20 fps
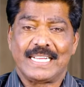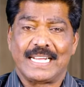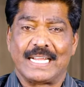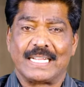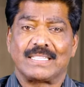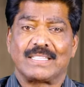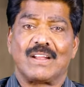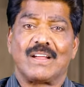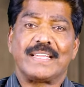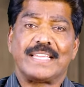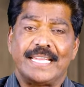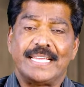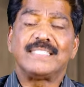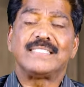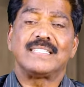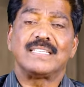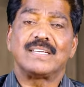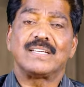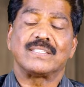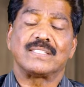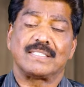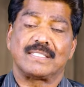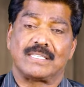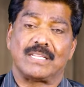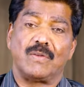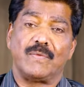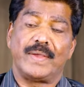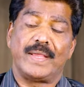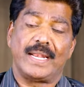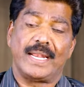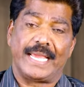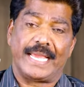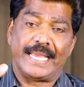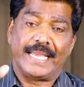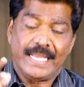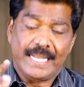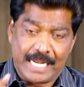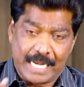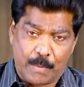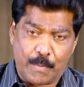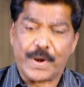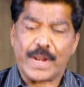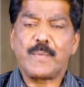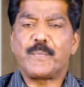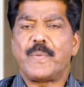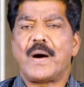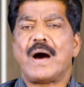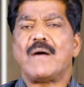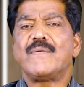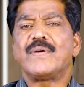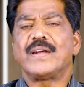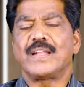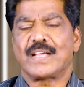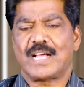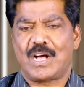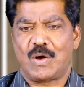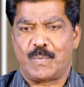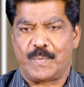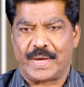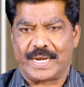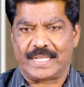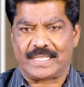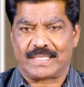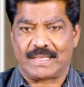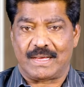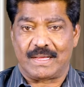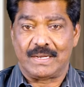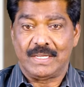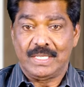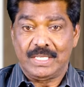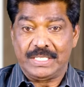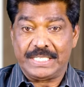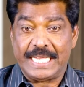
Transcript: கர்த்தரா இயேசு கிறிஸ்து சிலுவையிலே நம்முடைய பாவங்களுக்காக மறித்தார்